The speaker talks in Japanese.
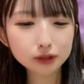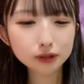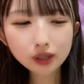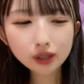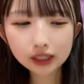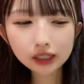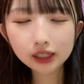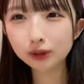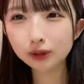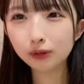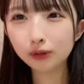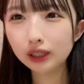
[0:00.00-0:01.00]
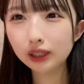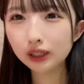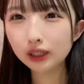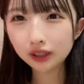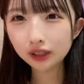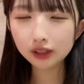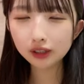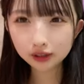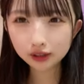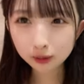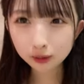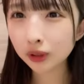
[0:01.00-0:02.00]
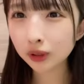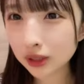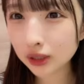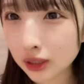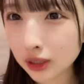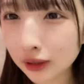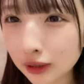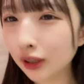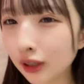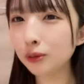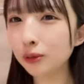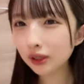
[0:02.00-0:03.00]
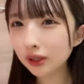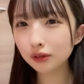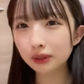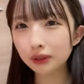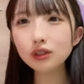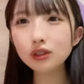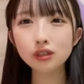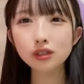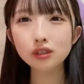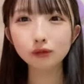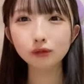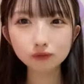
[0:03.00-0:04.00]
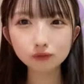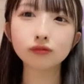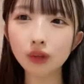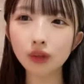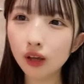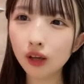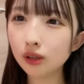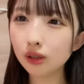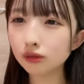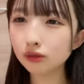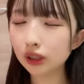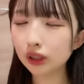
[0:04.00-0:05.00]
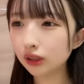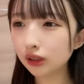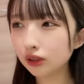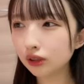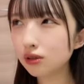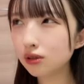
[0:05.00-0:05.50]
そうなんですいっぱいね買いました今日は幸せ